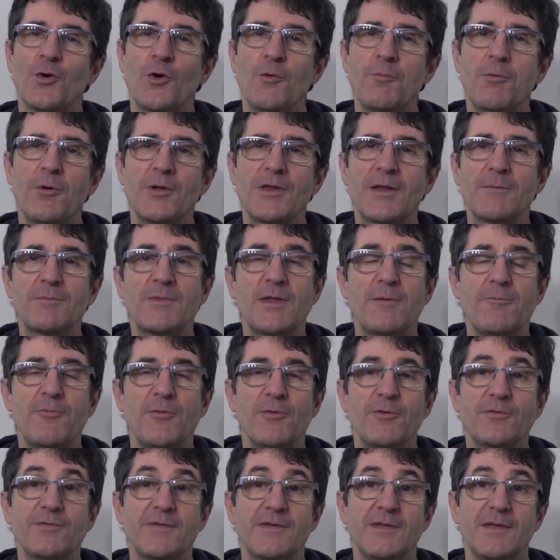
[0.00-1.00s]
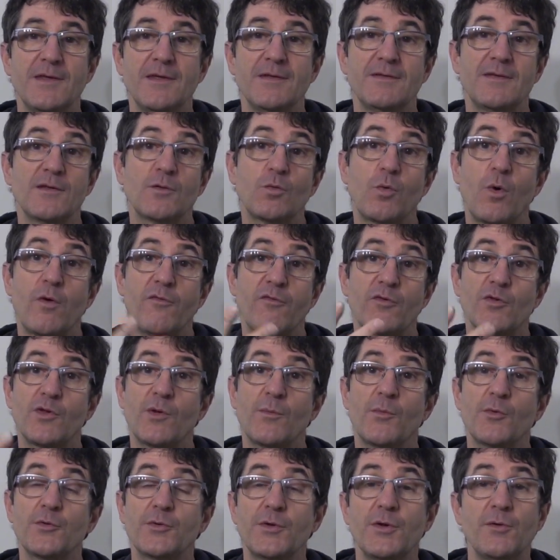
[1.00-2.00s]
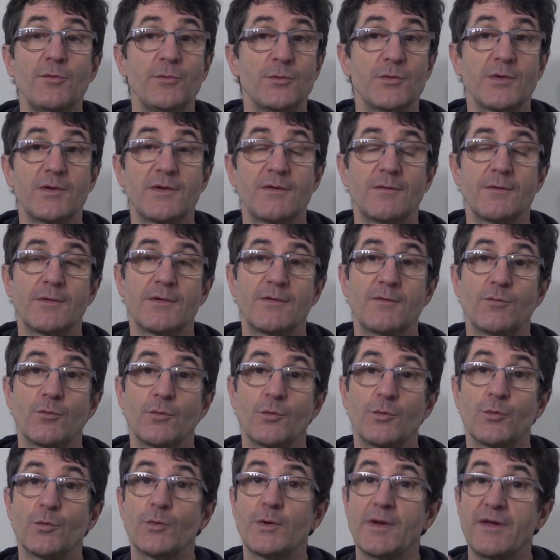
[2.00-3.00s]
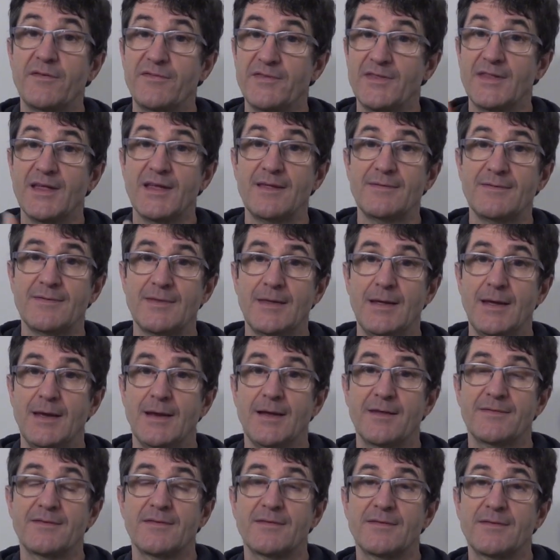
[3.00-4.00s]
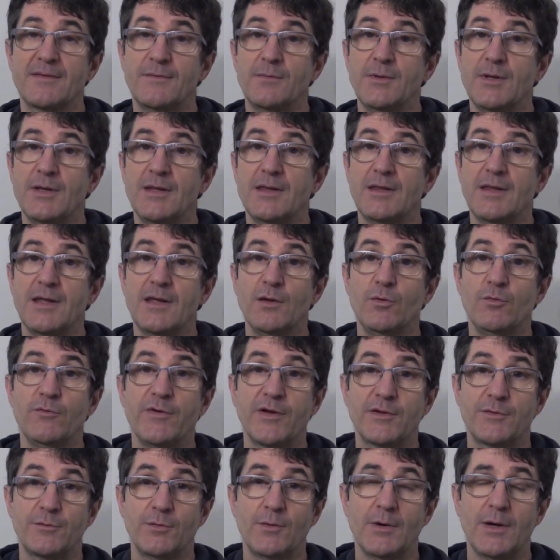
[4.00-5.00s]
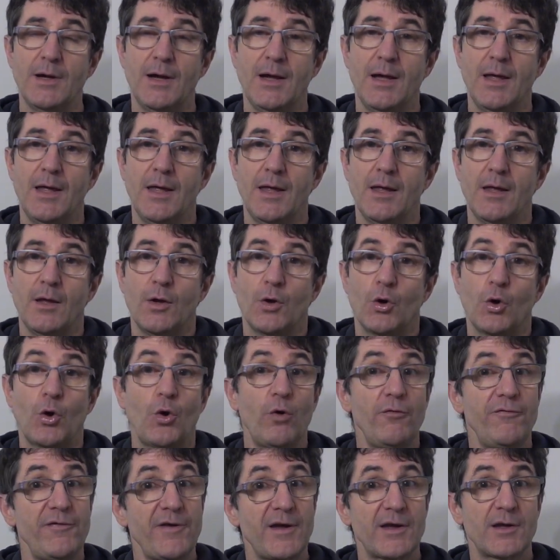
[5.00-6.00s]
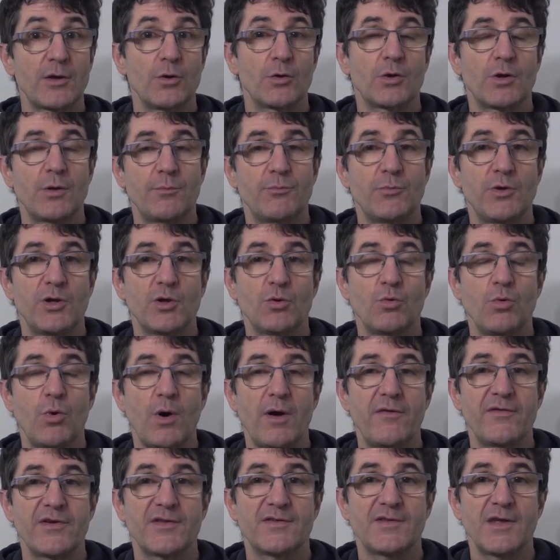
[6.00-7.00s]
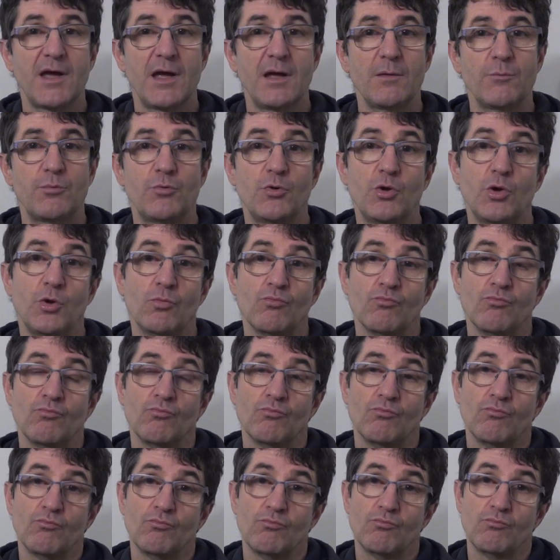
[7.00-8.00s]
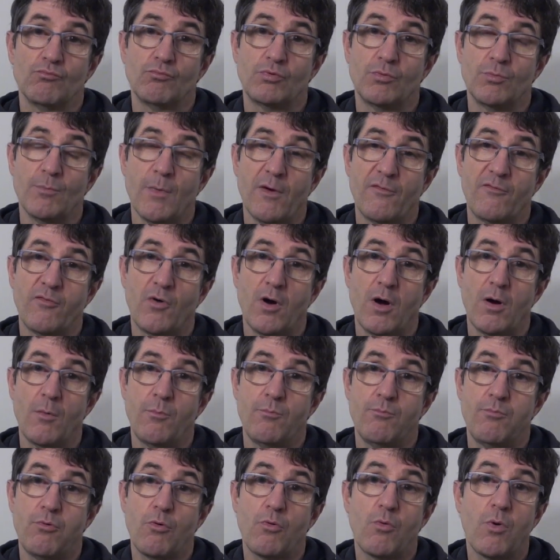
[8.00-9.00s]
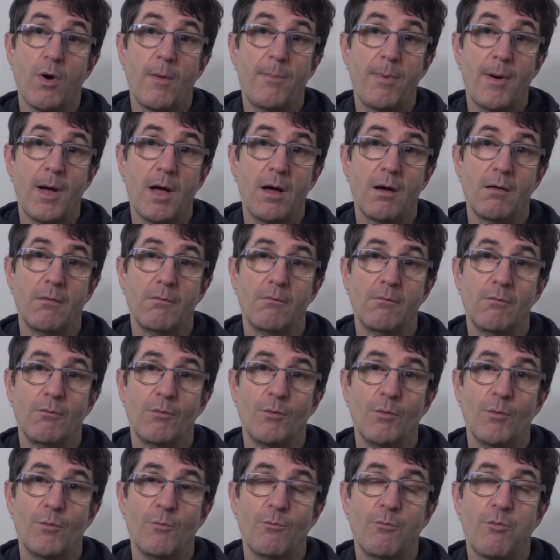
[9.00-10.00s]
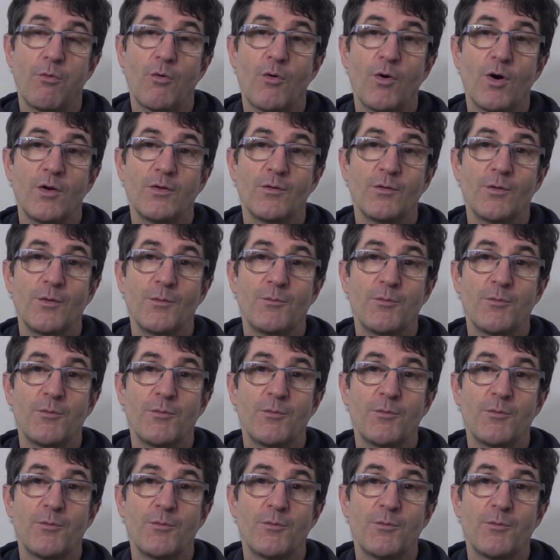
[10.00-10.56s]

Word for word: reprendre un petit peu ces, trois fondamentaux, qui sont donc la vitesse, la sensibilité et l'ouverture, refaire quelques petits cours avec ça, et puis, puis ma foi, pourquoi pas pourquoi